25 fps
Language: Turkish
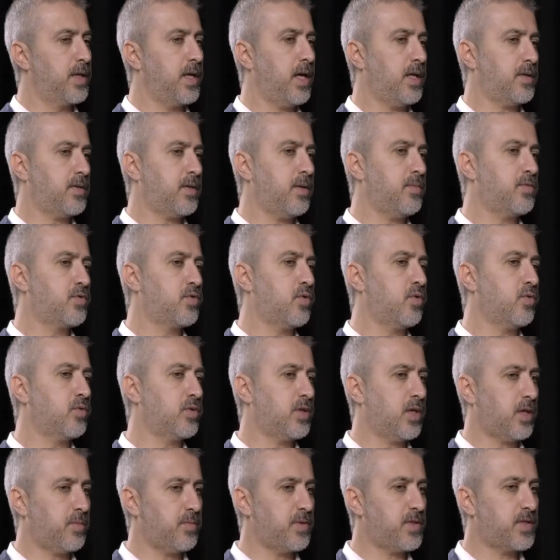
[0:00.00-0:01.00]
Yani tabii
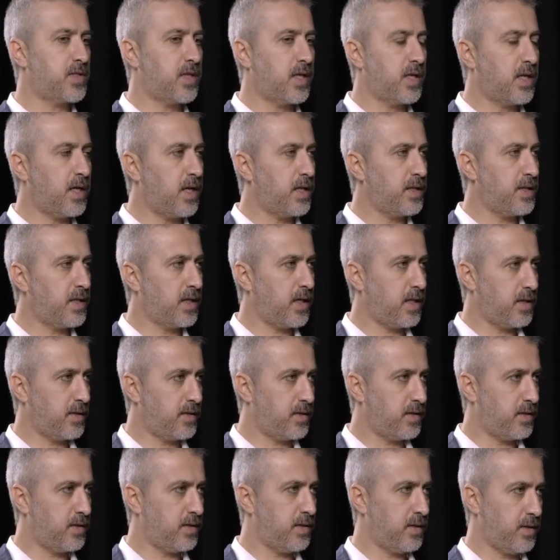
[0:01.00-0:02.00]
Zonguldak bir sanayi
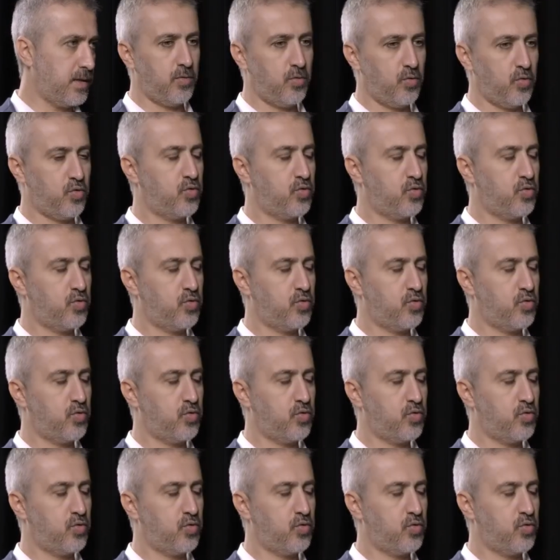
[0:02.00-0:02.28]
kentiydi.